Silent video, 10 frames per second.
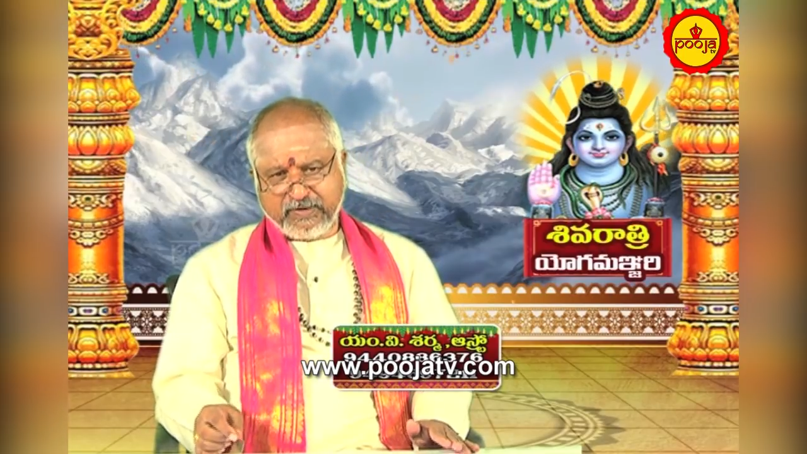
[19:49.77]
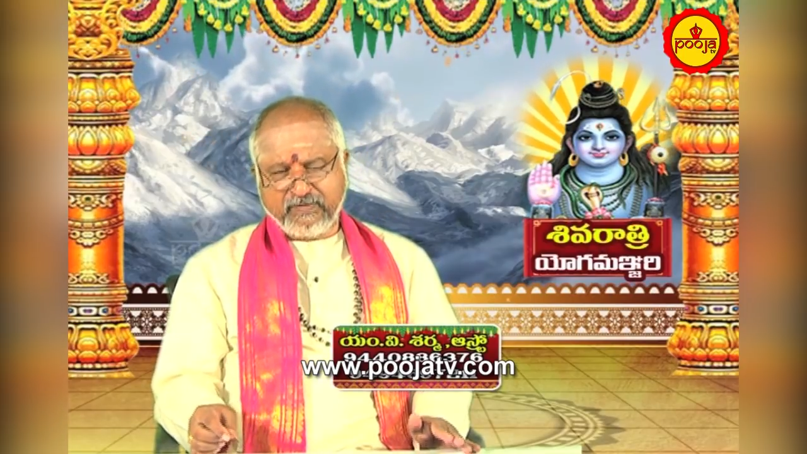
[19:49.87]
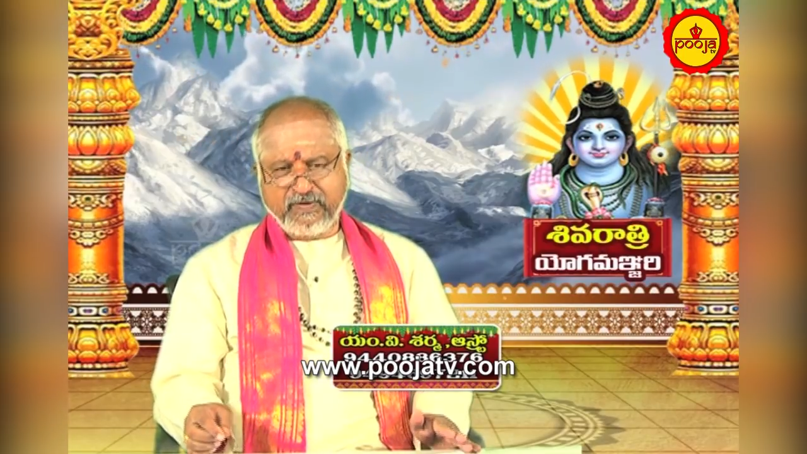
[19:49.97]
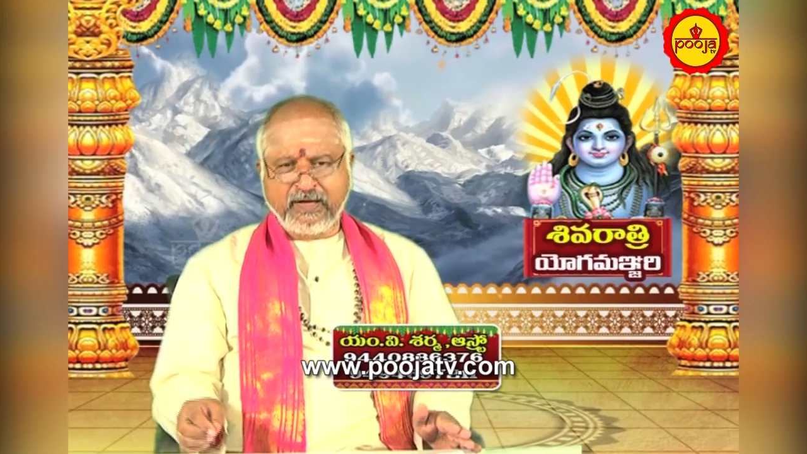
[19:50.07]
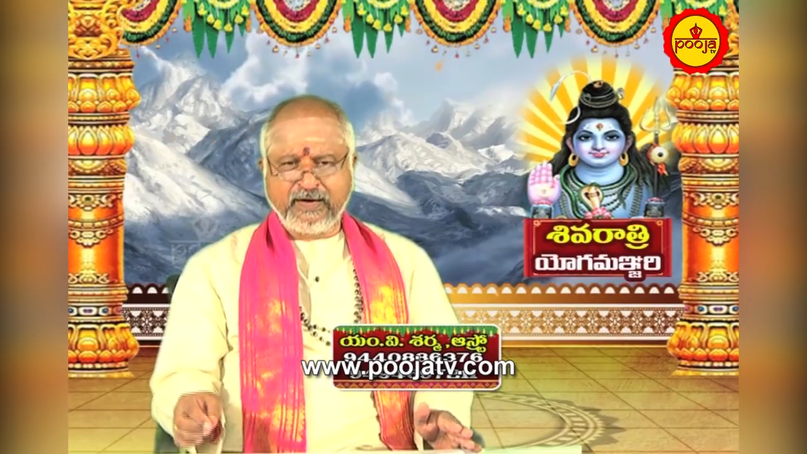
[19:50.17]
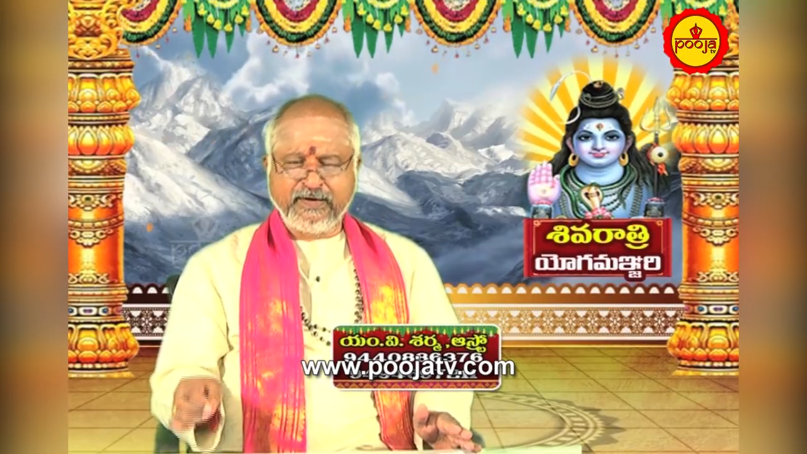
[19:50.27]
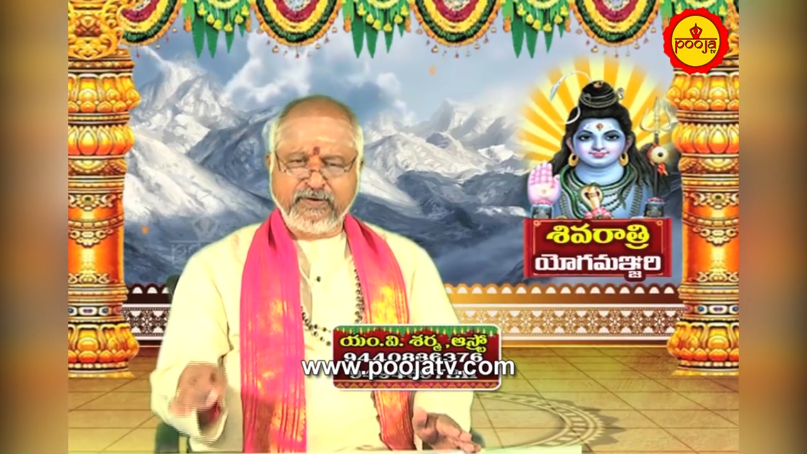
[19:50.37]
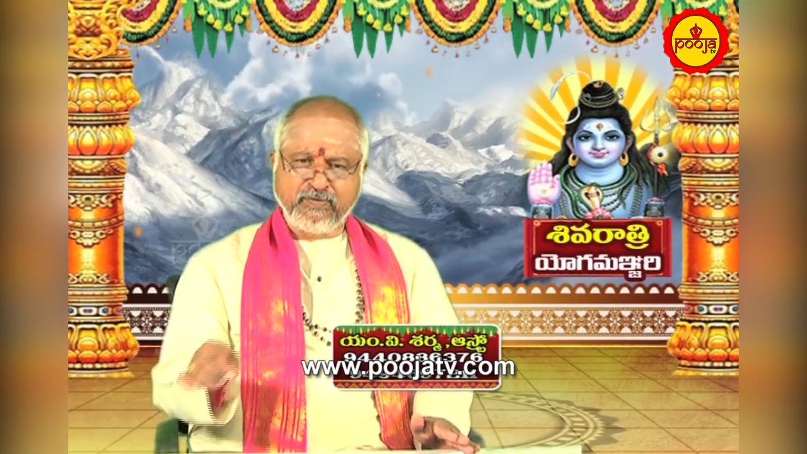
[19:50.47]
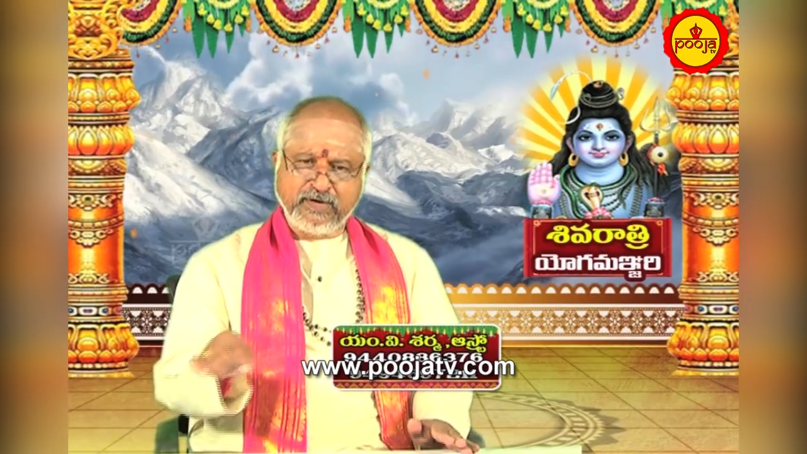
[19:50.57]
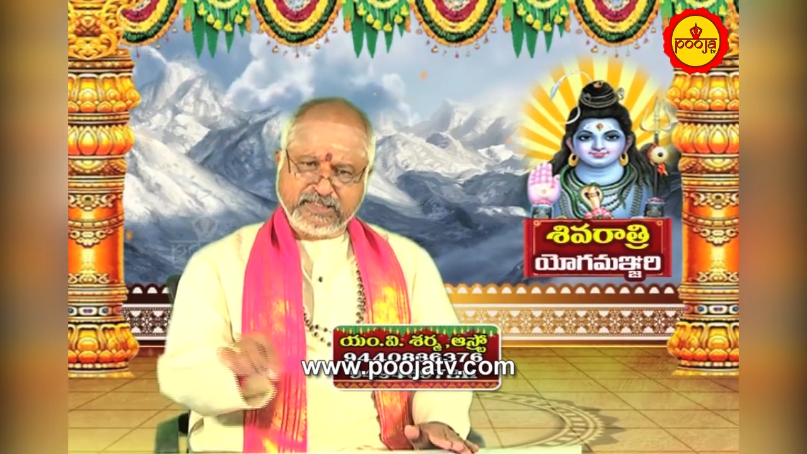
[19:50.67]

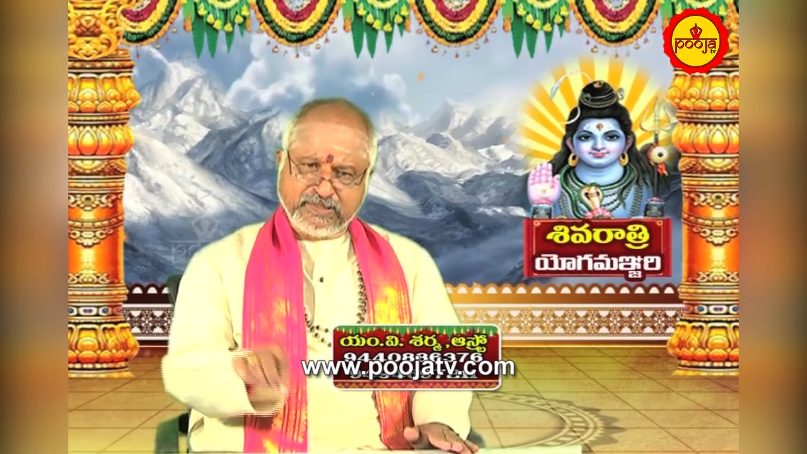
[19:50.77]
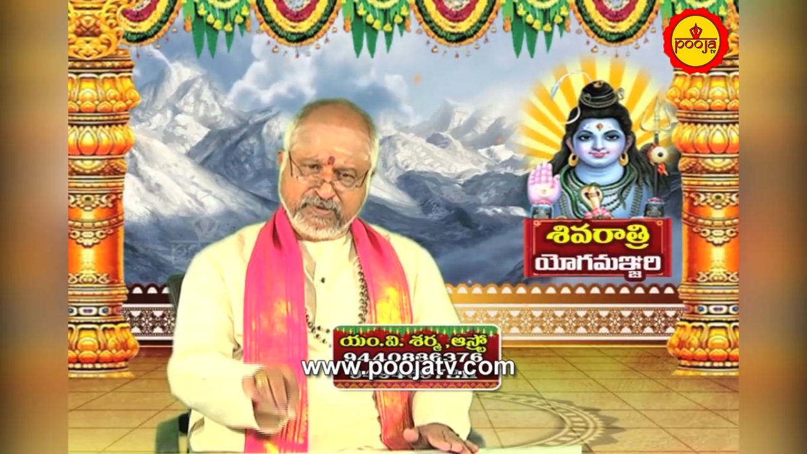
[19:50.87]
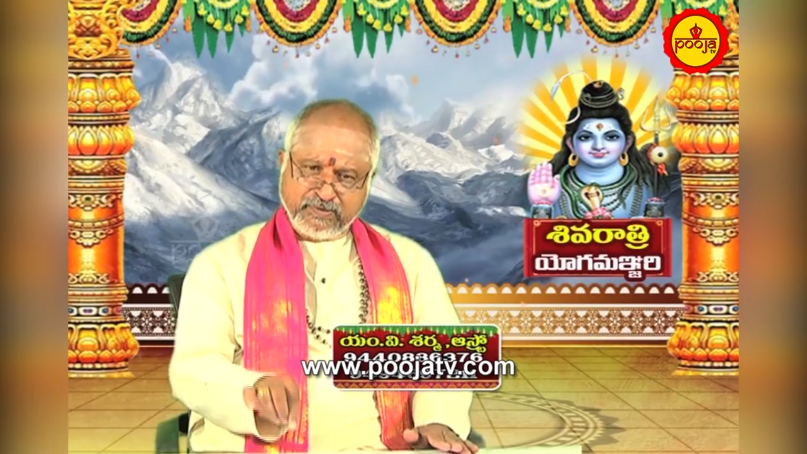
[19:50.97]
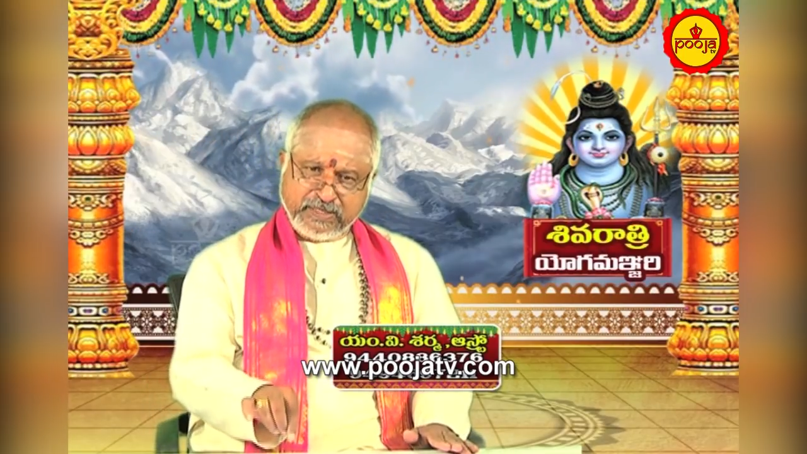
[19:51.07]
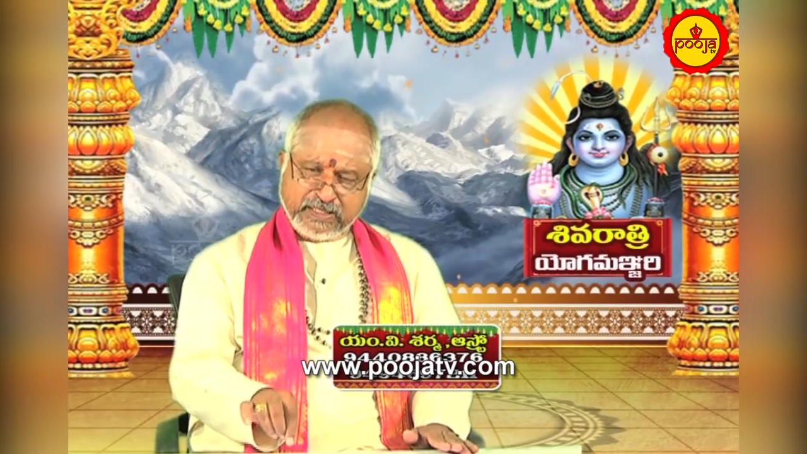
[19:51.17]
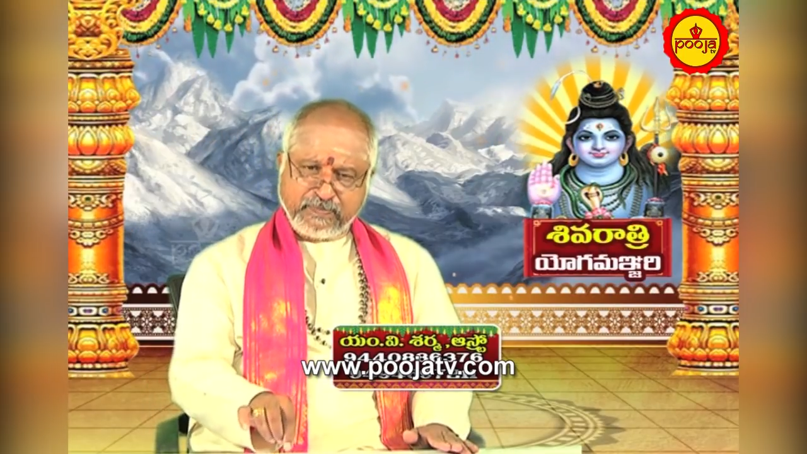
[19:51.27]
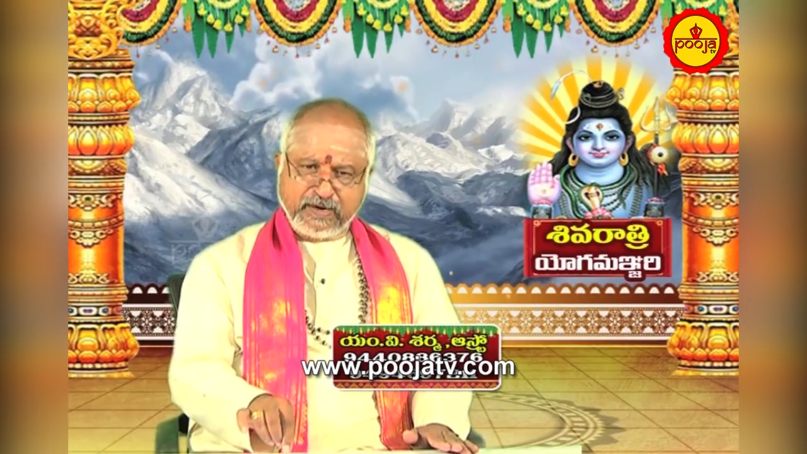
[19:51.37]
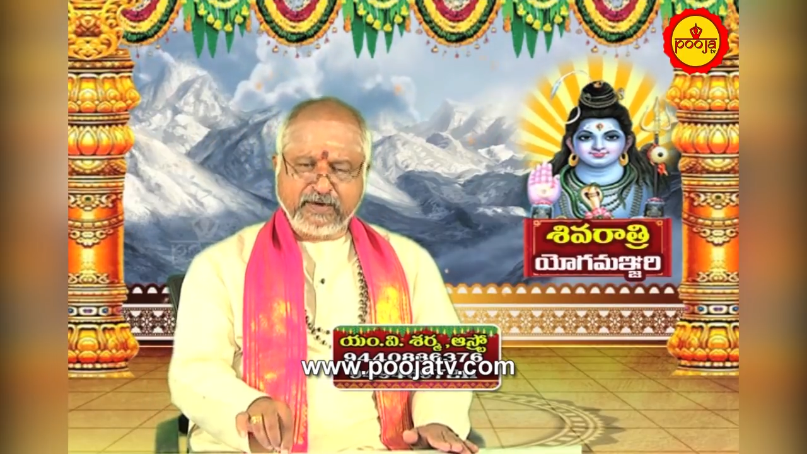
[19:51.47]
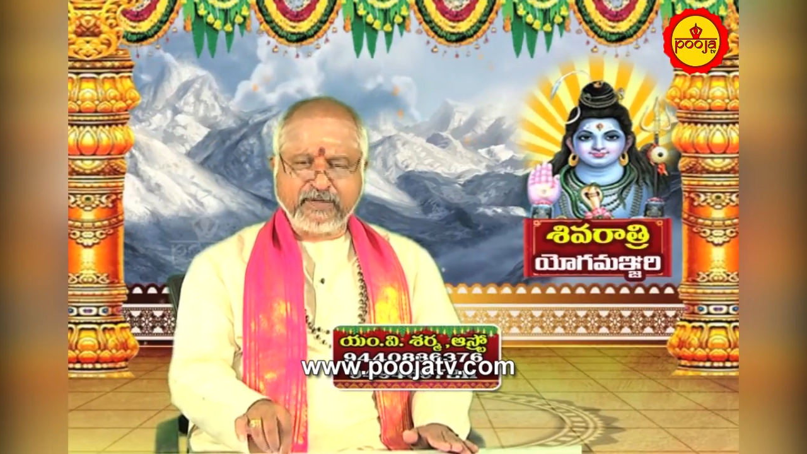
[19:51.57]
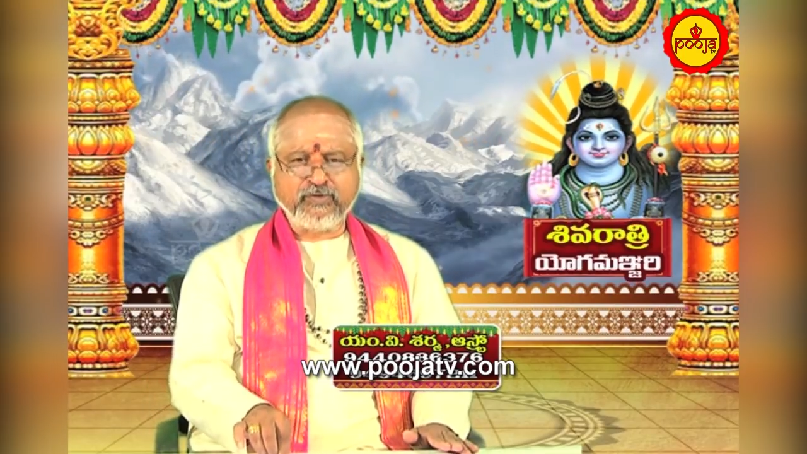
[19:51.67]
బిల్వాలన్నీ కూడా శివుని మీద
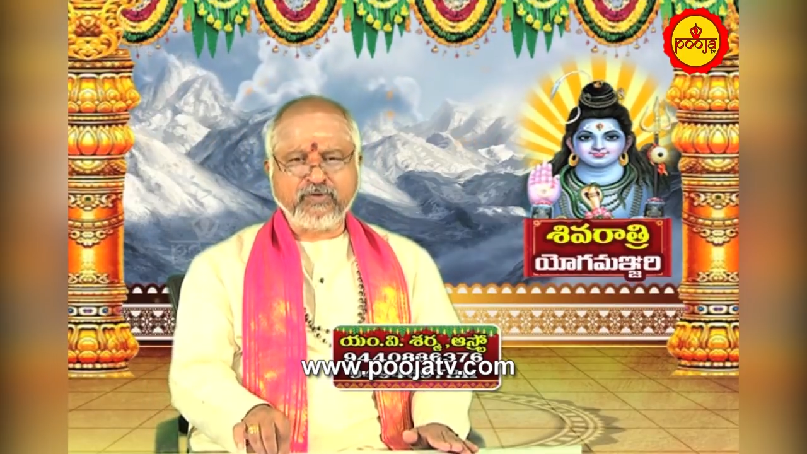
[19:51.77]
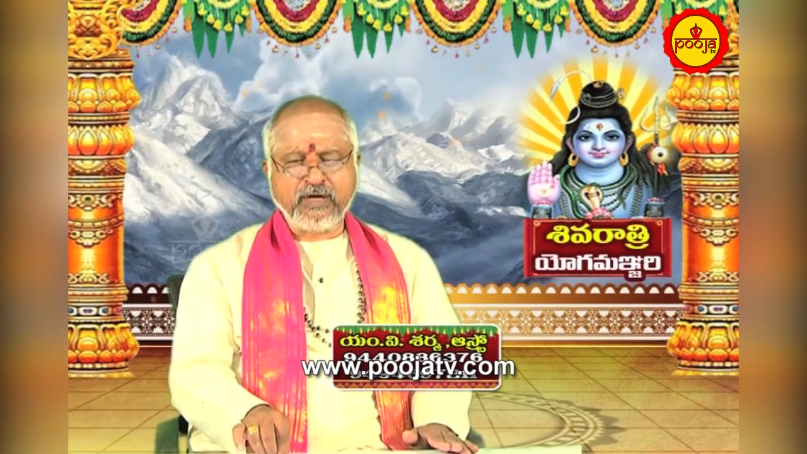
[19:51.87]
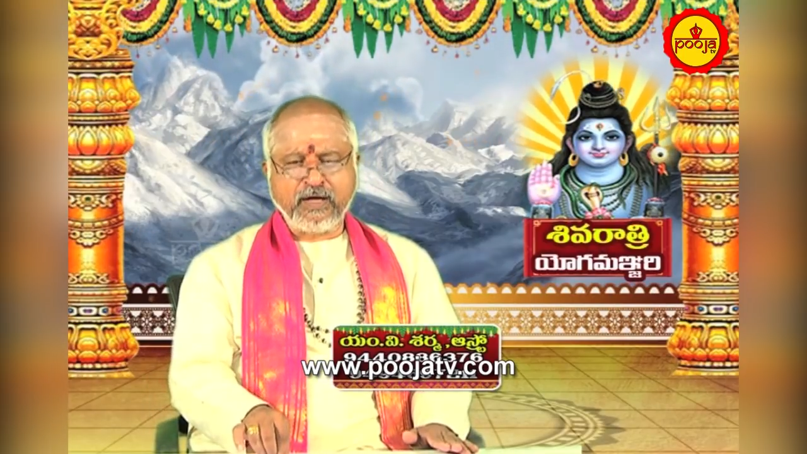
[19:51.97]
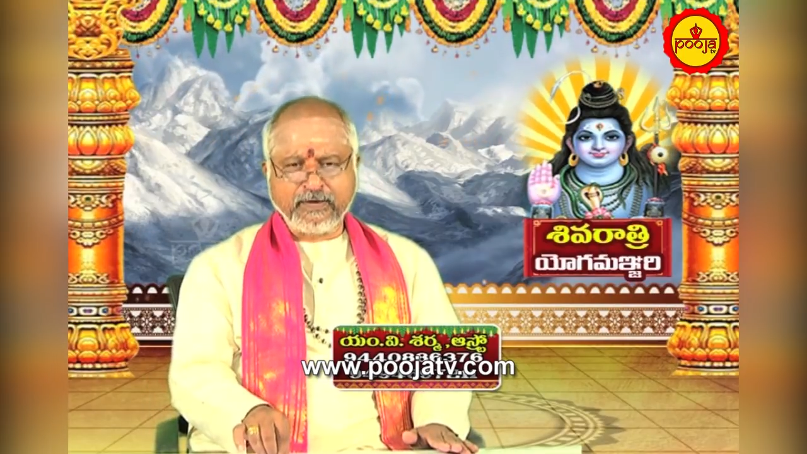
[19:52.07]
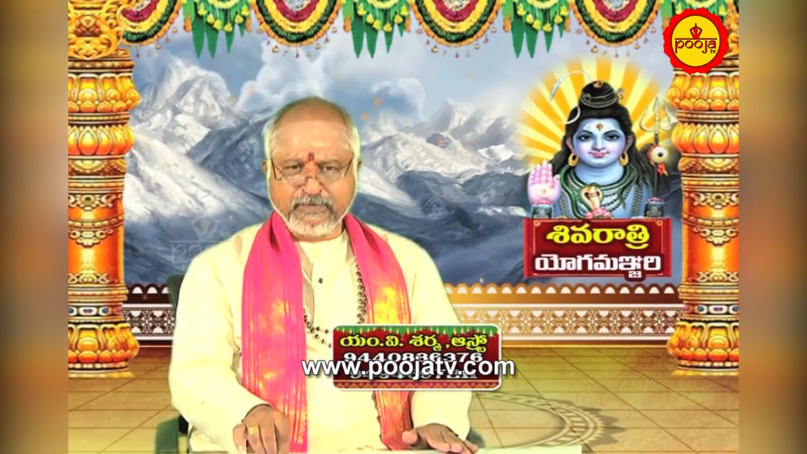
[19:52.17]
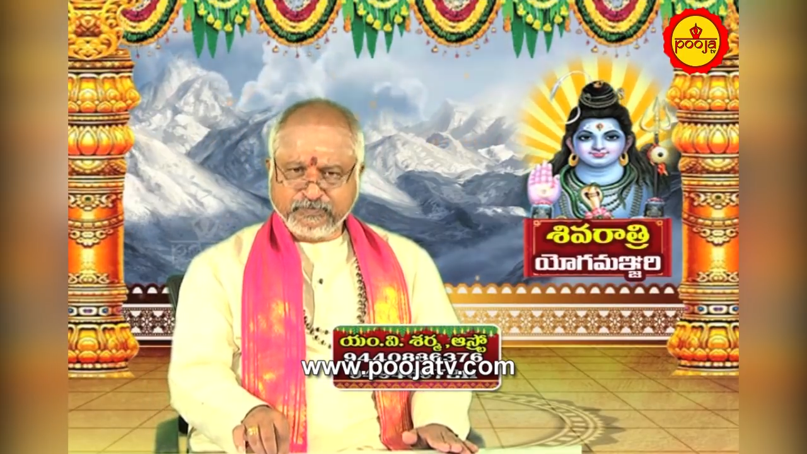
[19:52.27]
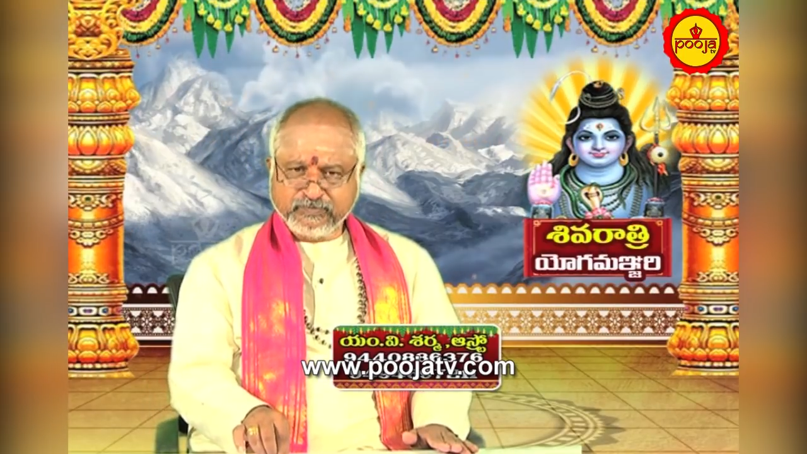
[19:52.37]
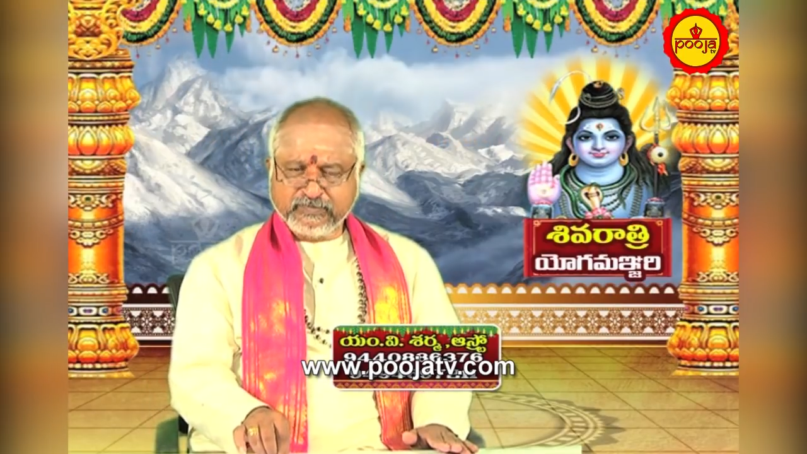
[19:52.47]
పడ్డందుకు గాను